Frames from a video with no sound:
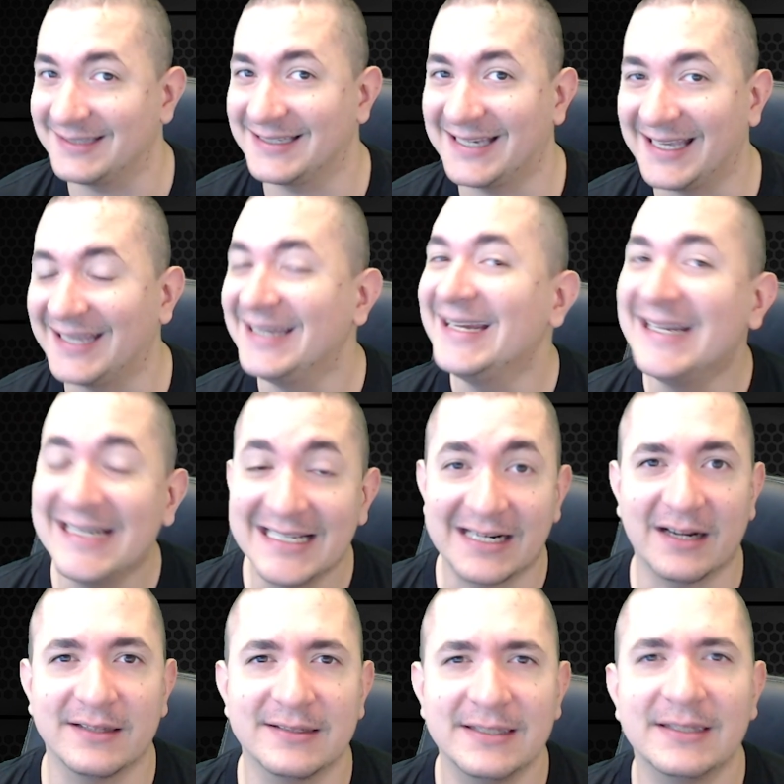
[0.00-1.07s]
Así que,
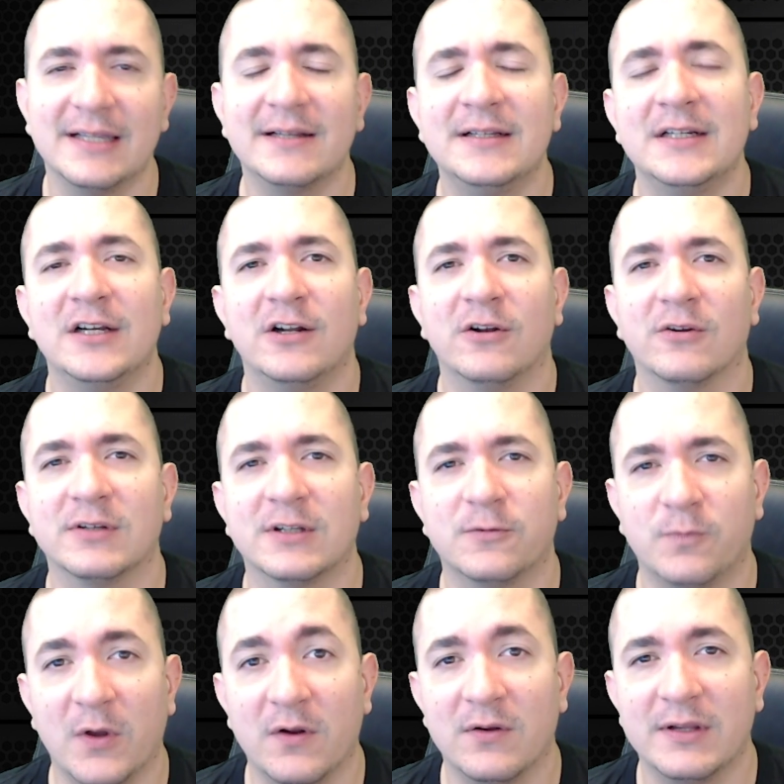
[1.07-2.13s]
racita, los
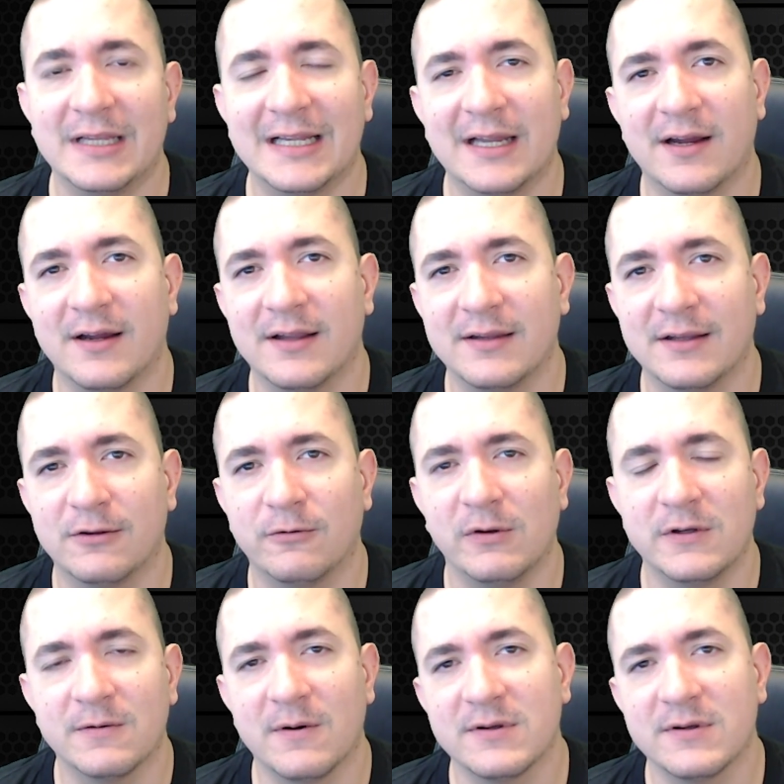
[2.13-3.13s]
espero en el canal de Twitch.